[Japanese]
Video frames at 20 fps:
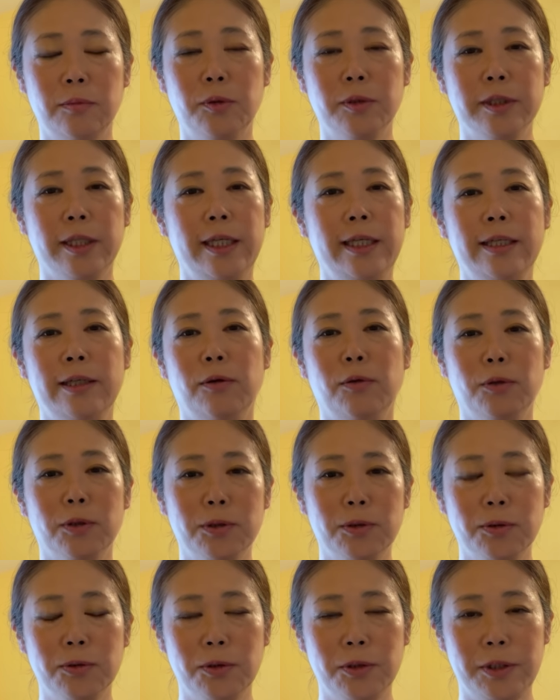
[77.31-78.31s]
もう誰が起こ
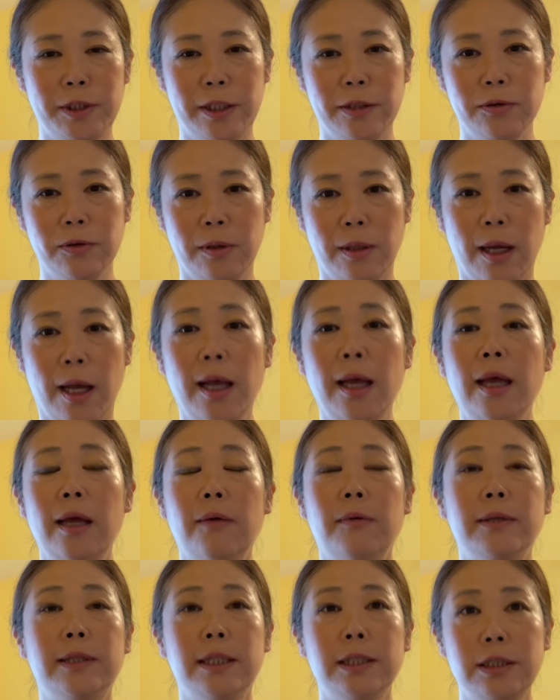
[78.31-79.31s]
そうとしているのか
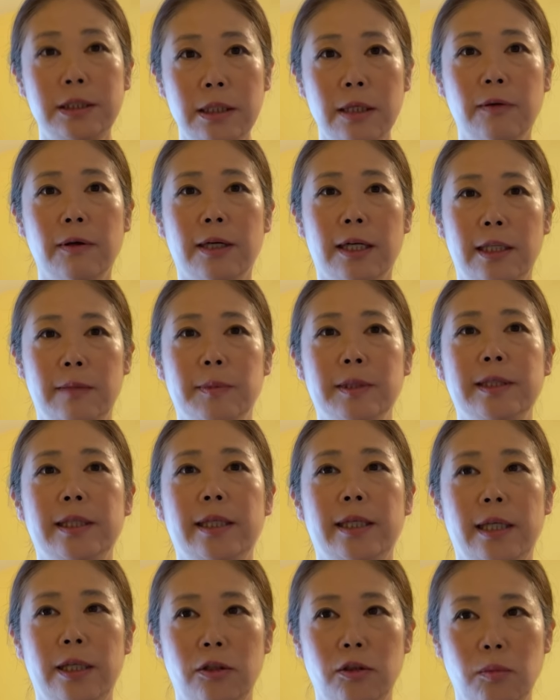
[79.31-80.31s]
私には分かりませ
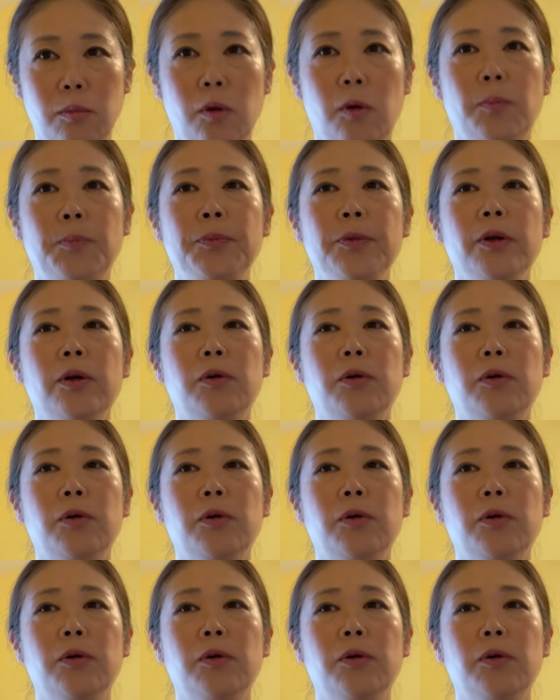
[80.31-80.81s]
んけれども、